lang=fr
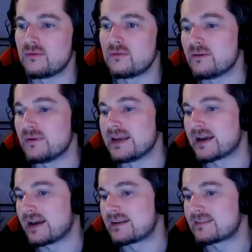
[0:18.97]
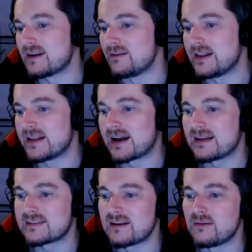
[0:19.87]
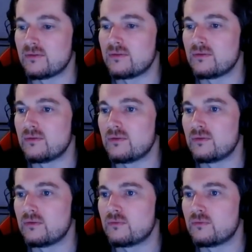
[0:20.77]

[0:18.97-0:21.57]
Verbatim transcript: salut Irex, salut Lilira, salut...